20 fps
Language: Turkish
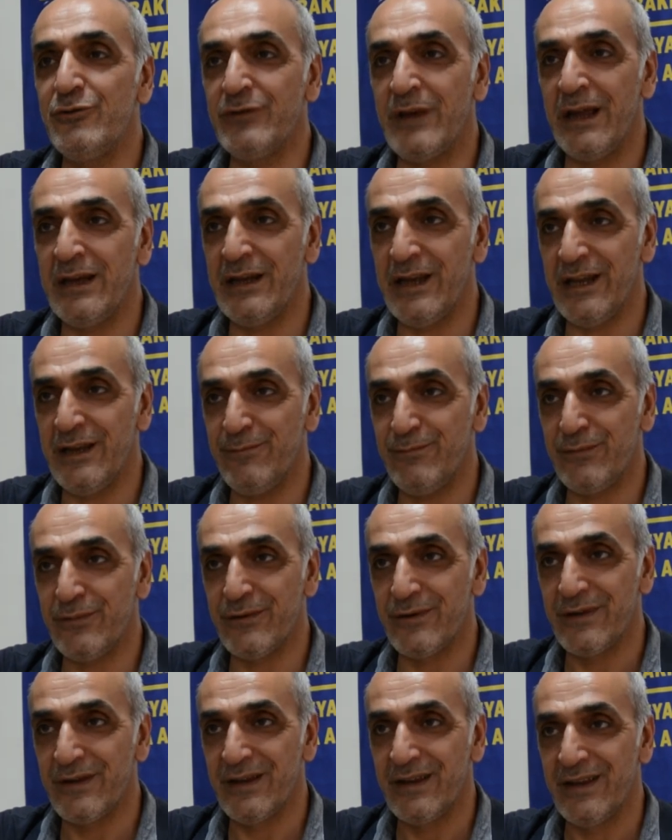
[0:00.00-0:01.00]
düzenleyip
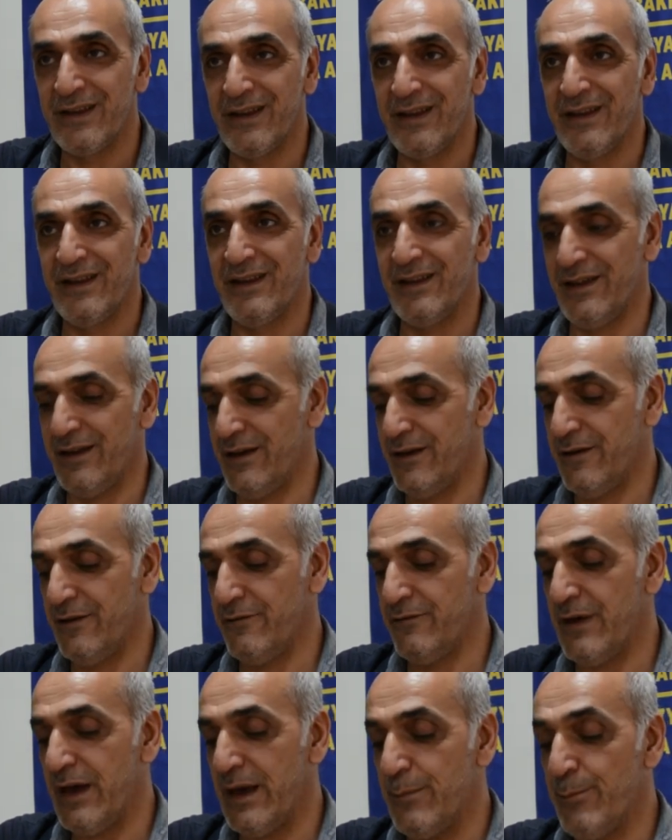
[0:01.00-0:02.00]
e,
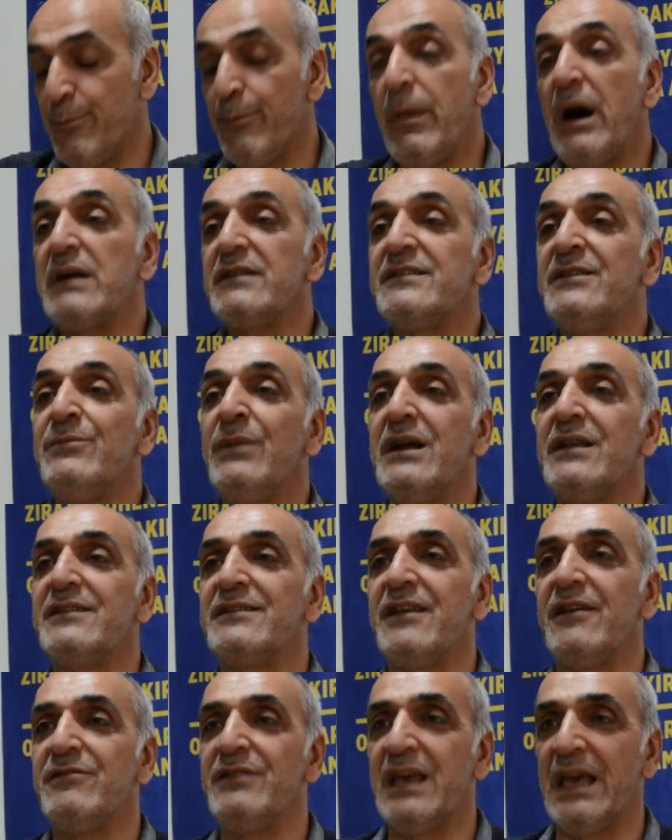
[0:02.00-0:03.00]
ve maksimal
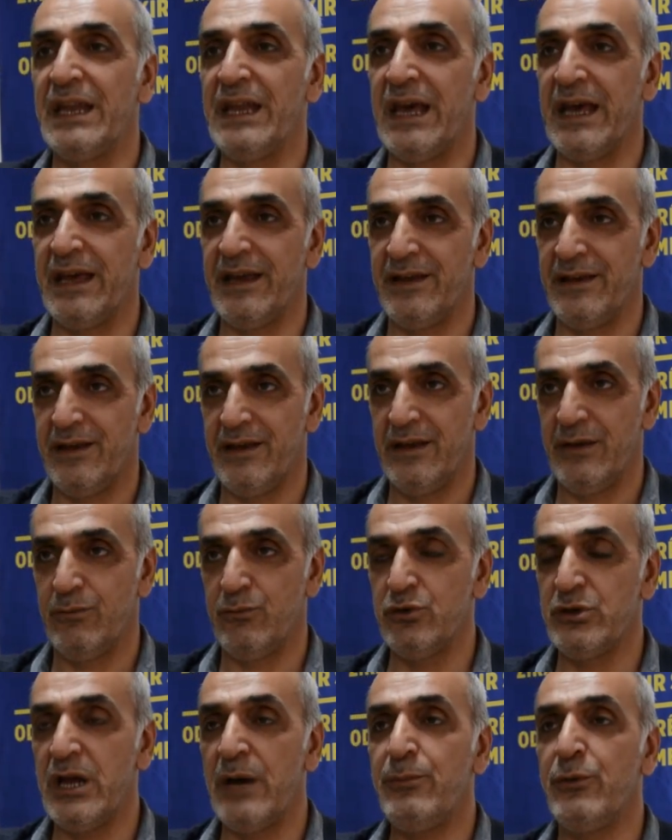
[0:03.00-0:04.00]
seviyede
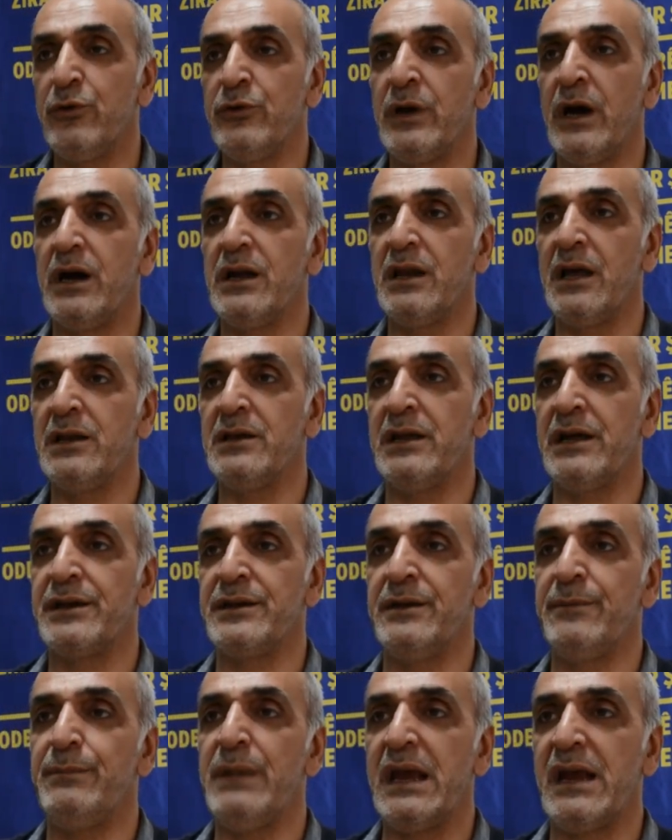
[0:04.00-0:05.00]
bu deponi
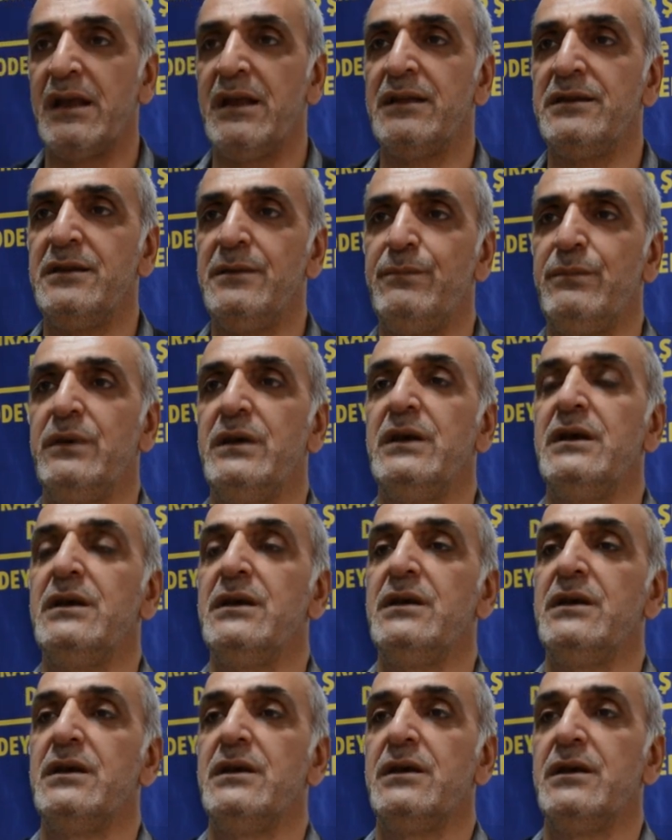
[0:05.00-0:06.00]
alanlarını bekletip
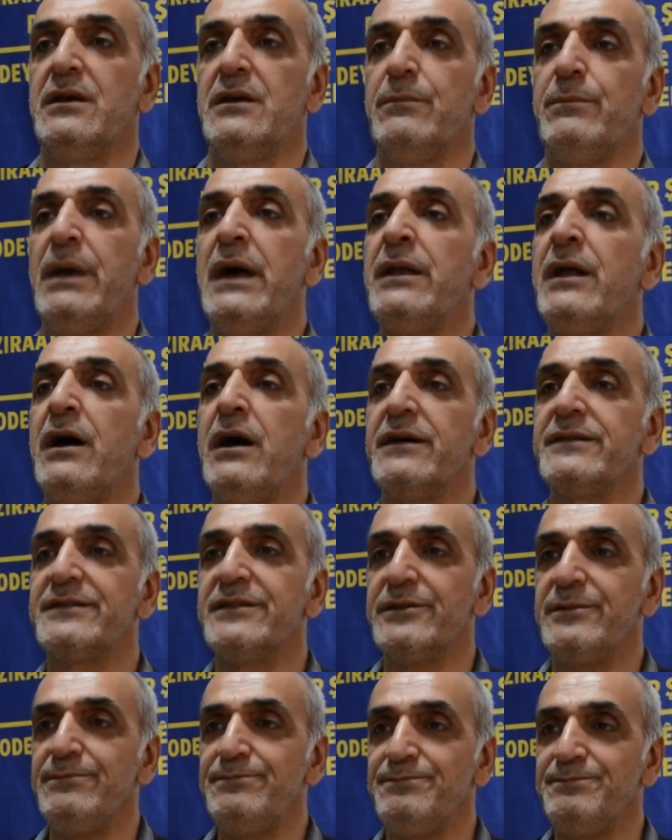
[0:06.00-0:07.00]
ben
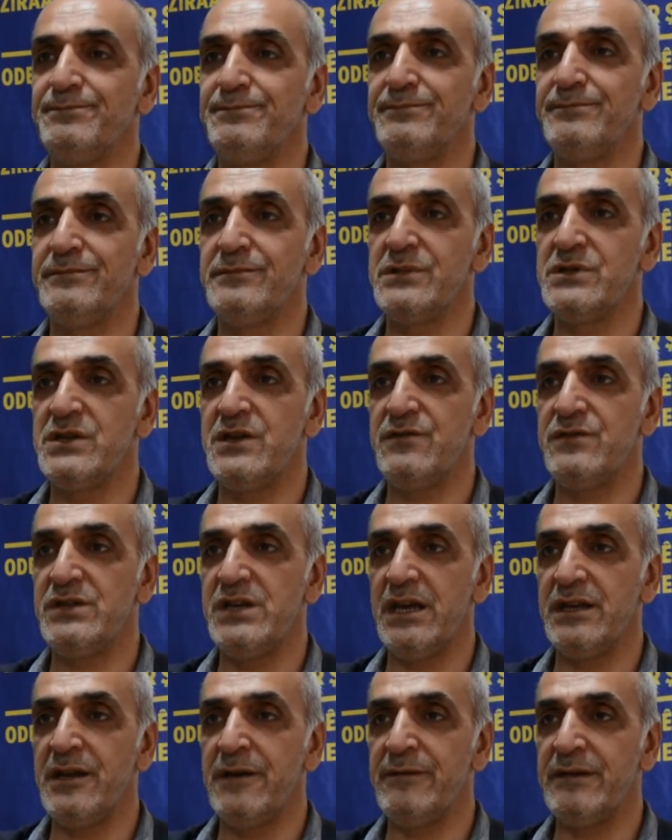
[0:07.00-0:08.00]
hazırım
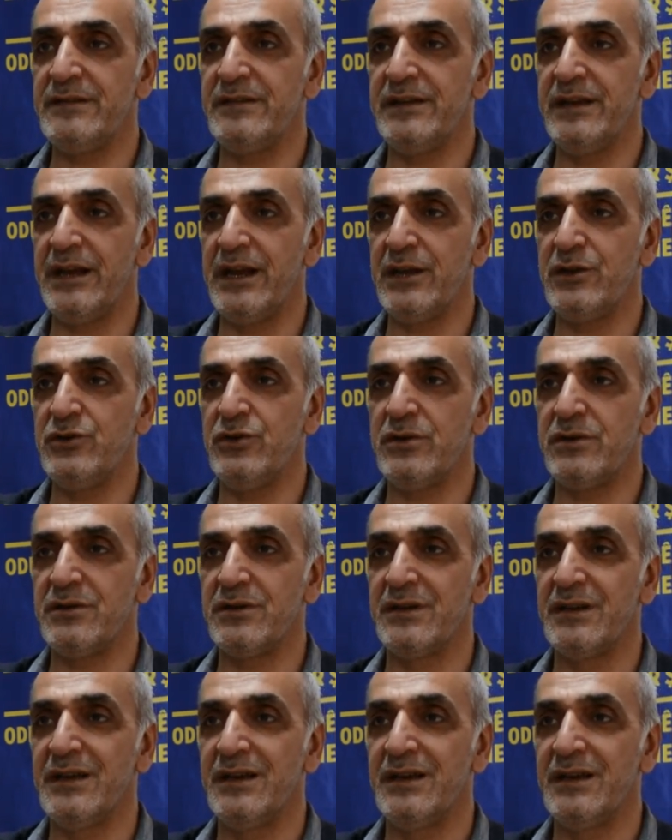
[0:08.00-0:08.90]
çiftçiye demesi gerekiyor.